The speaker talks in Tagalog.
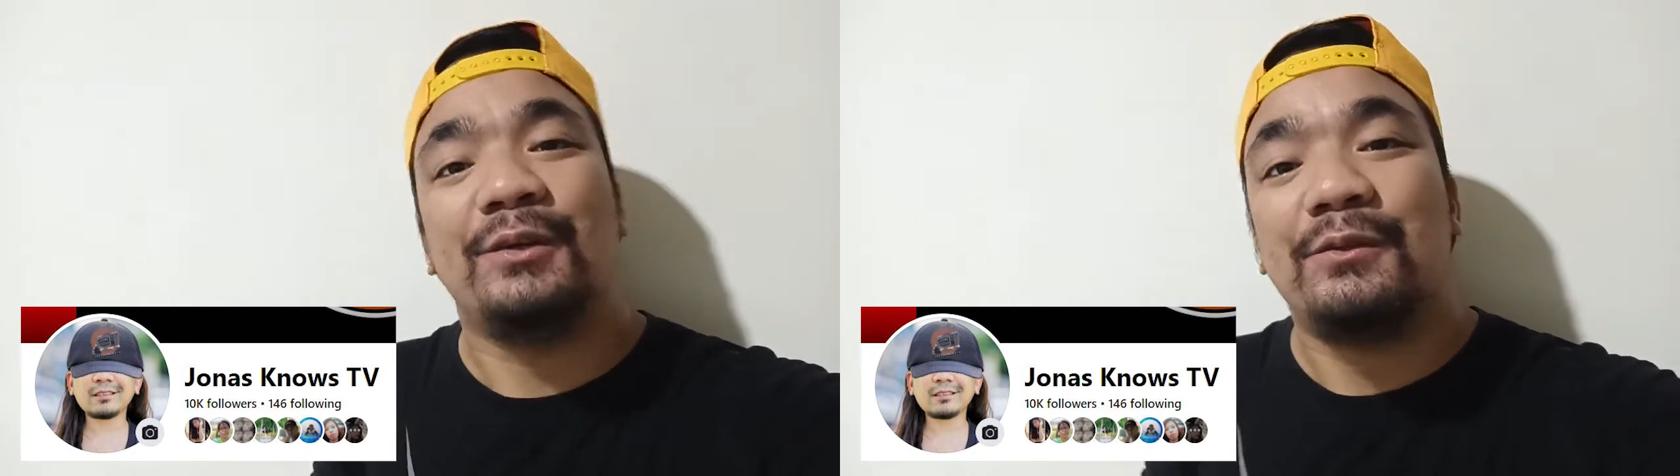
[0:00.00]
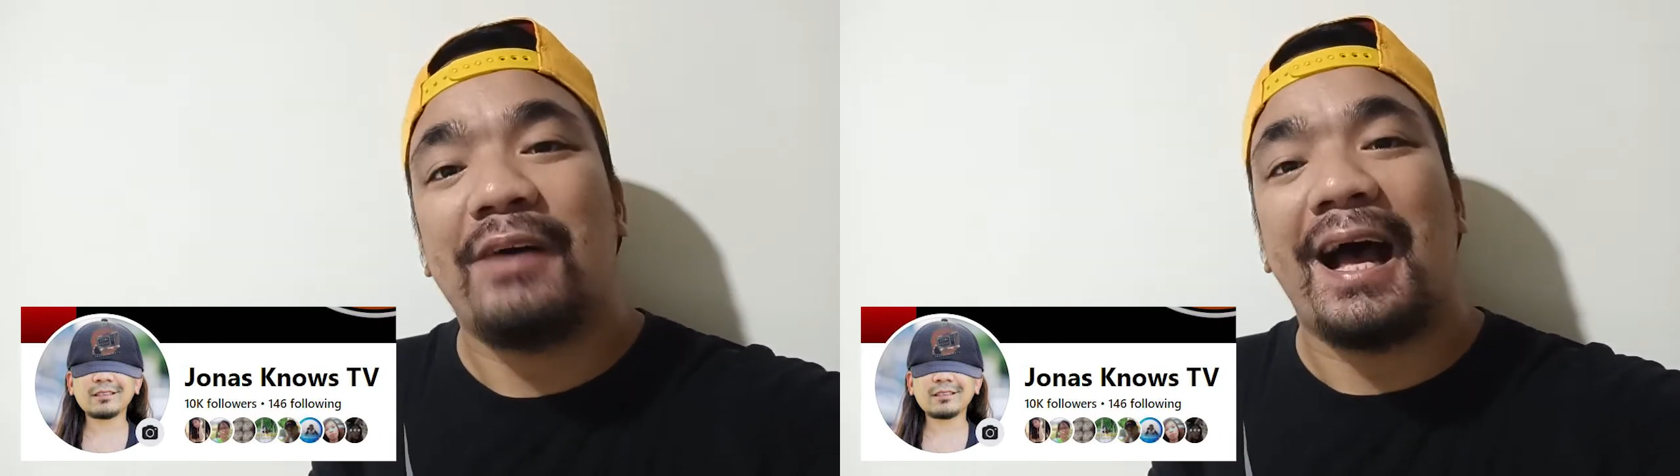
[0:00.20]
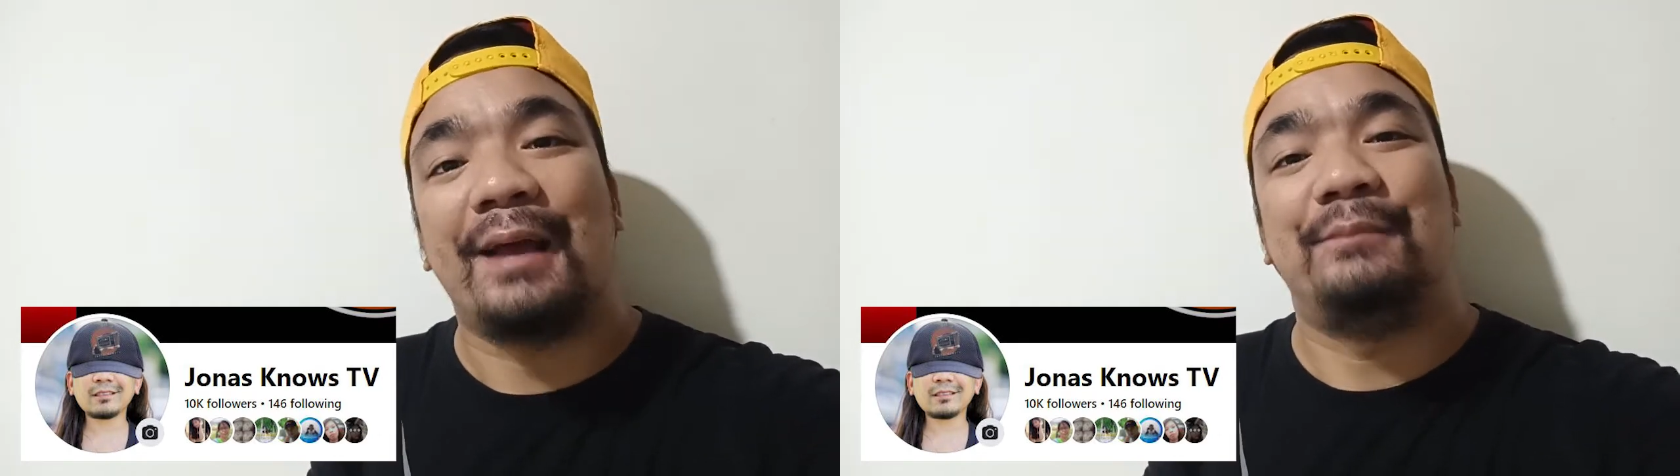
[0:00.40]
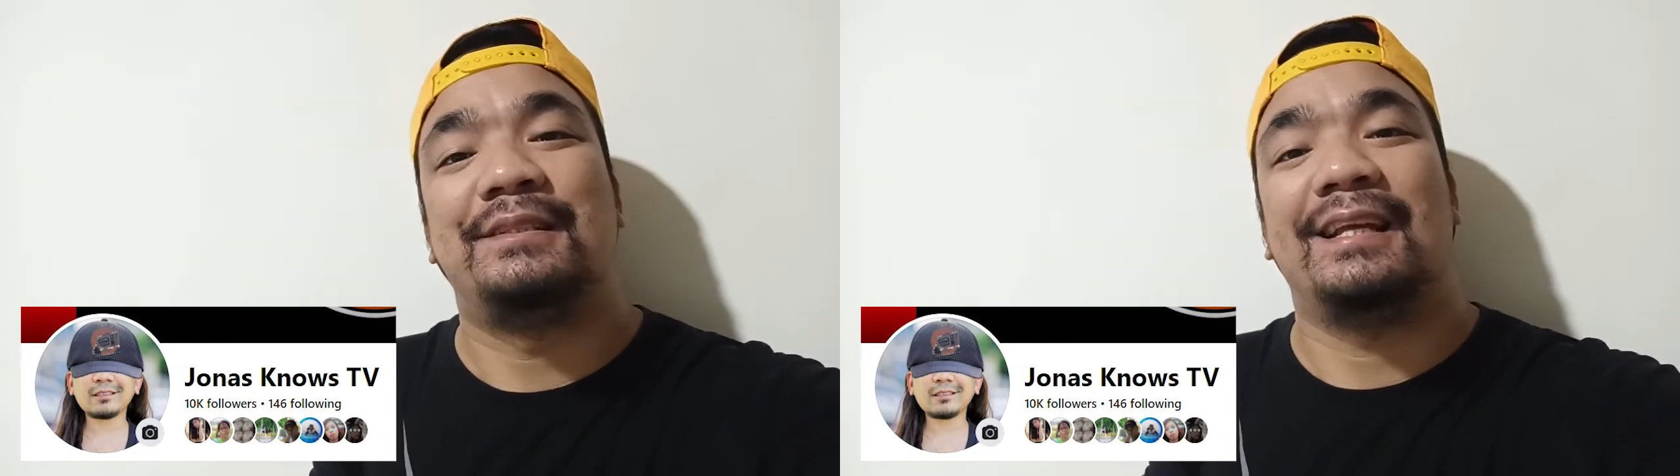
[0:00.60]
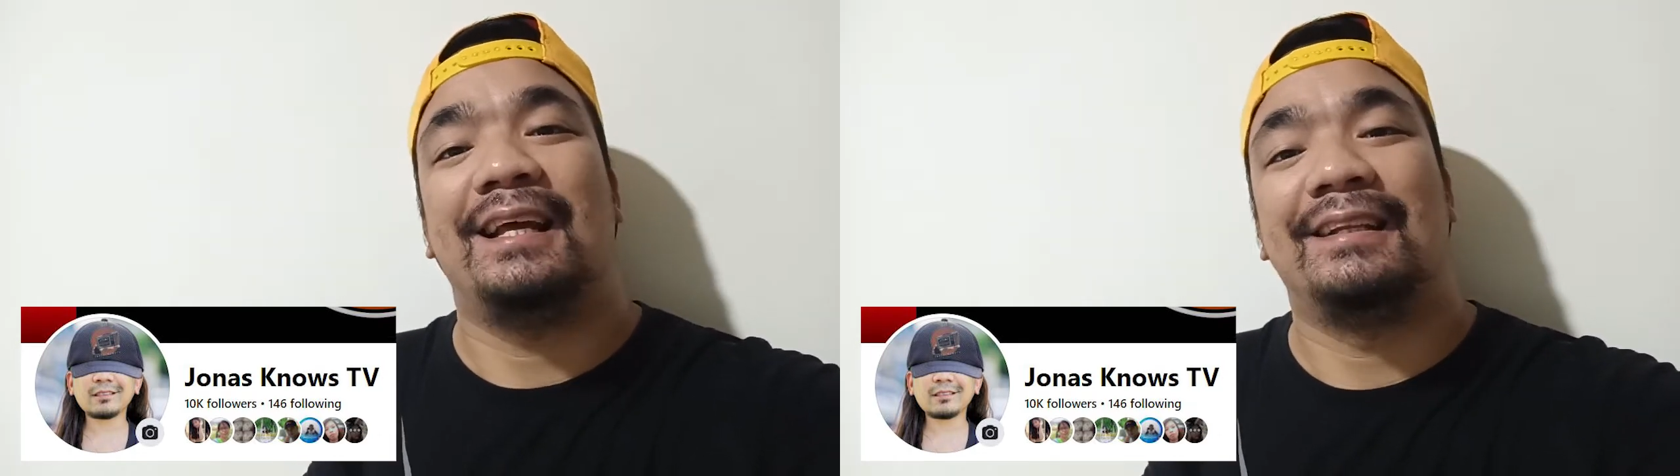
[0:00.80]
Good
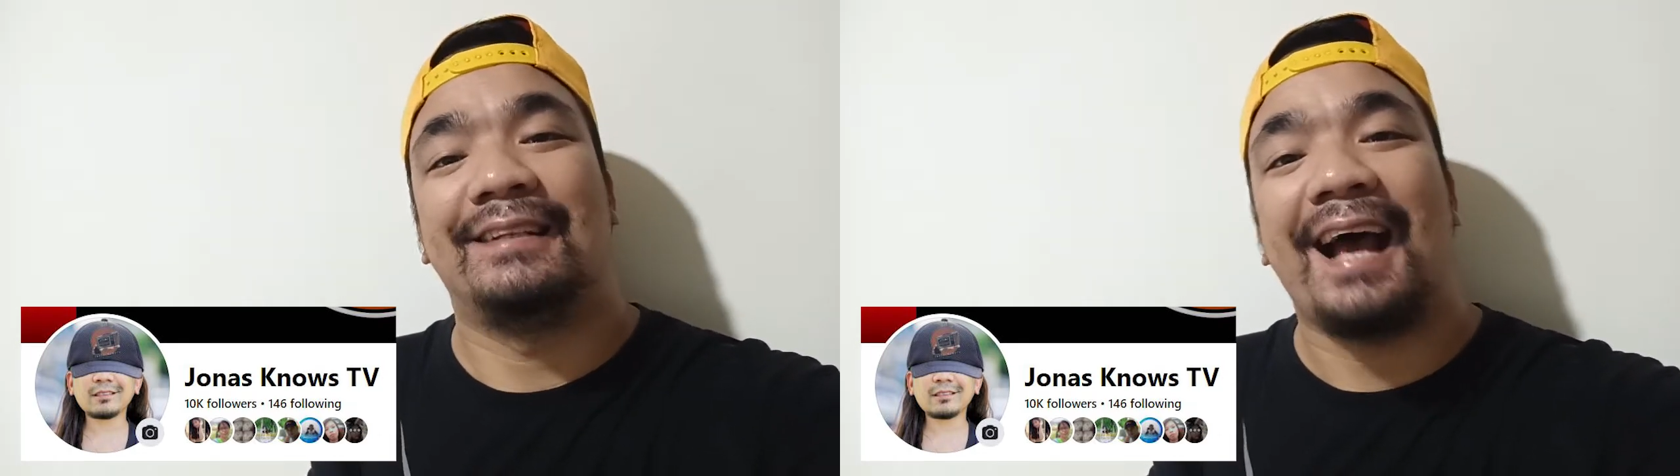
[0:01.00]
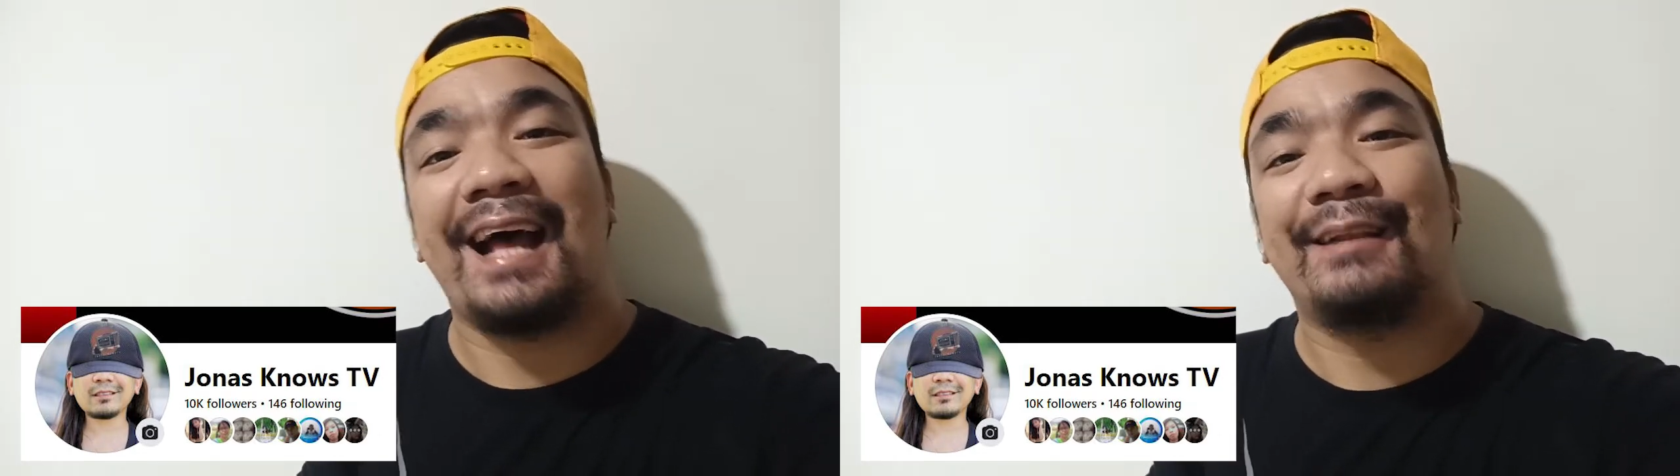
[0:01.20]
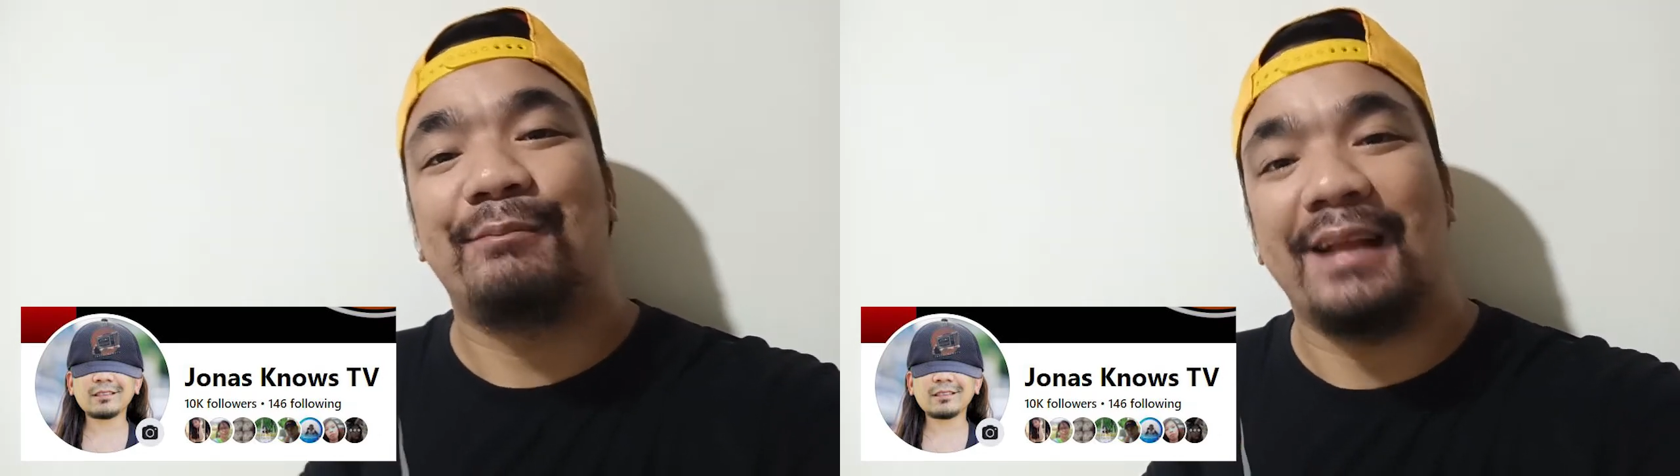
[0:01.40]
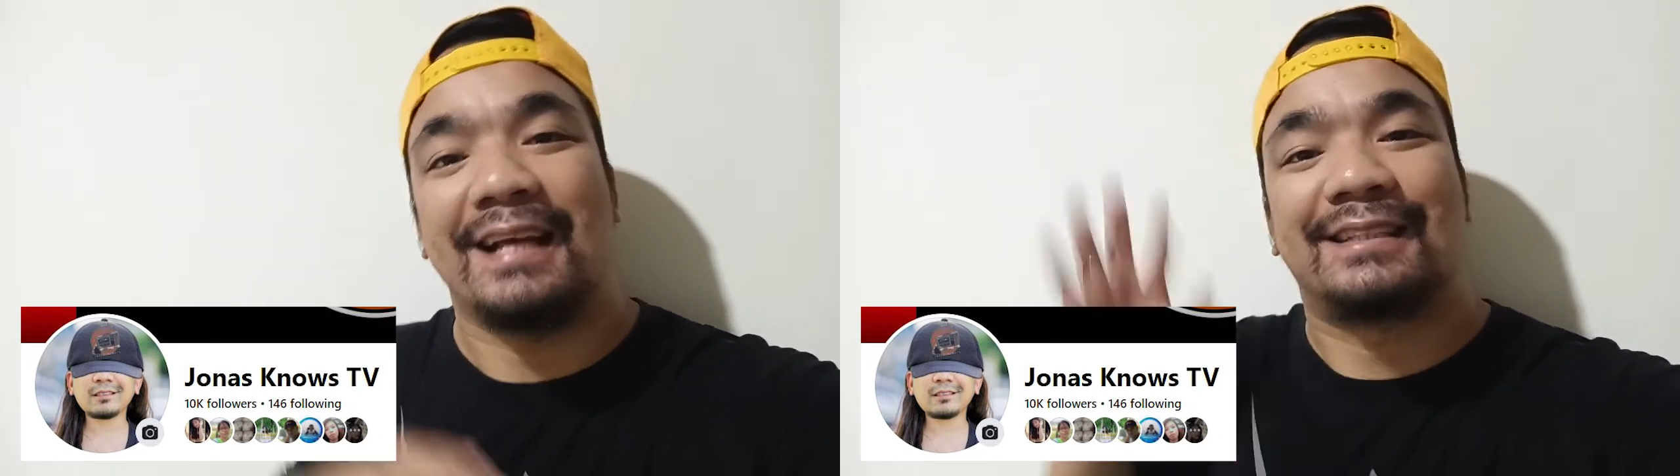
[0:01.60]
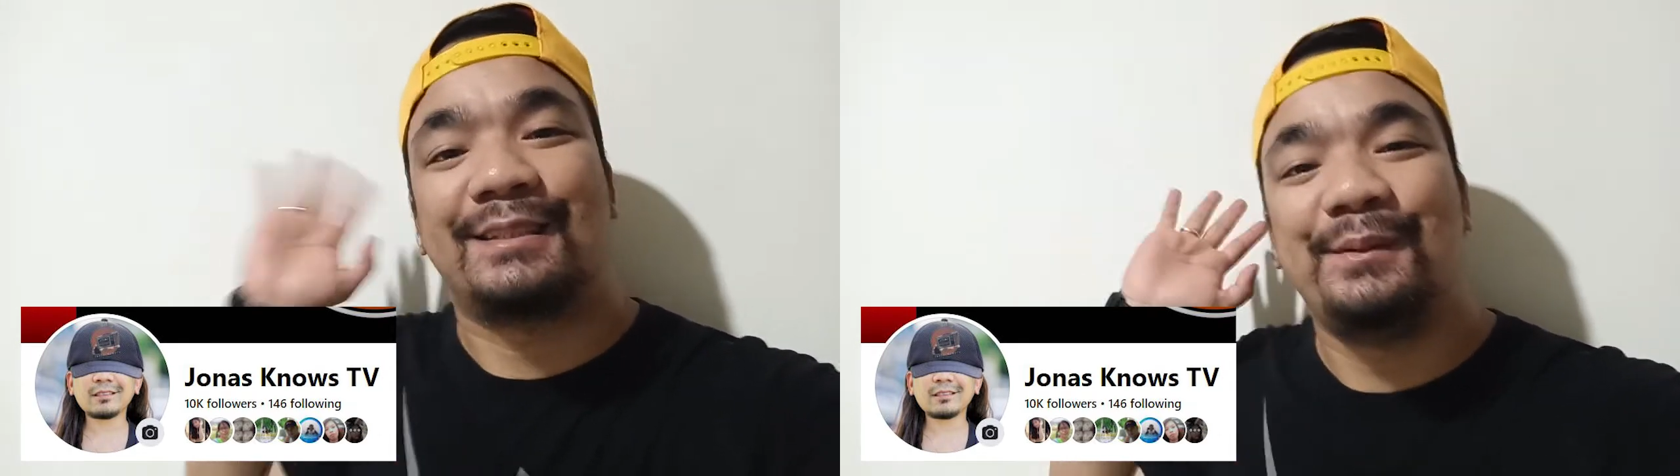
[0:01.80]
vibes and God
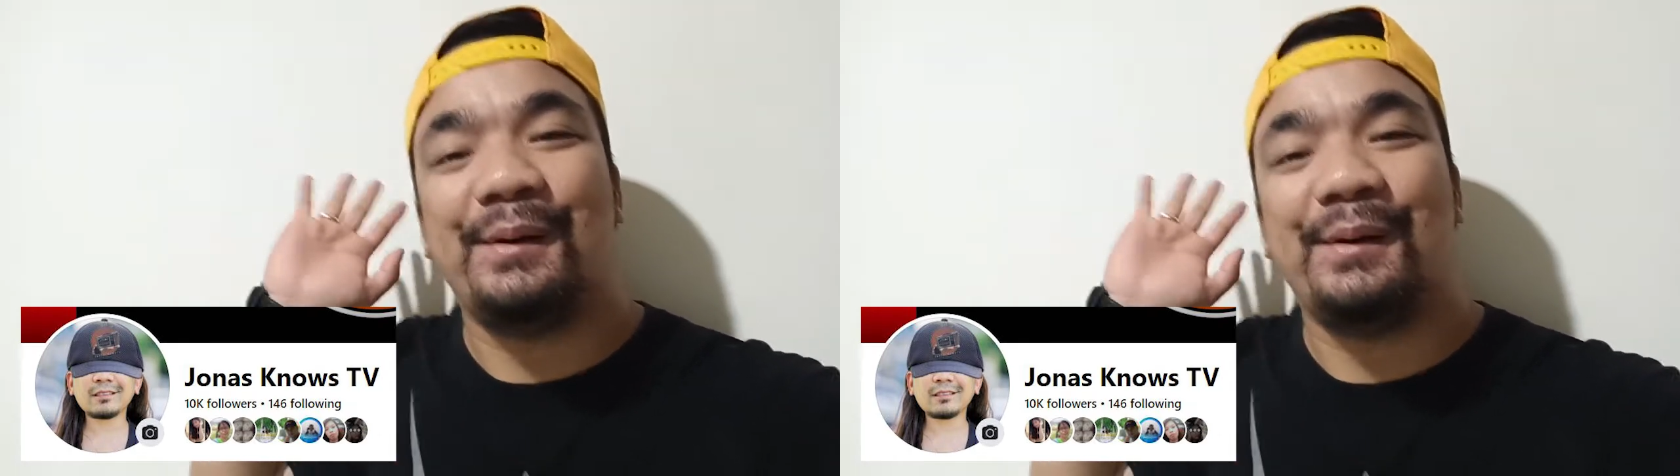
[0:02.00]
bless!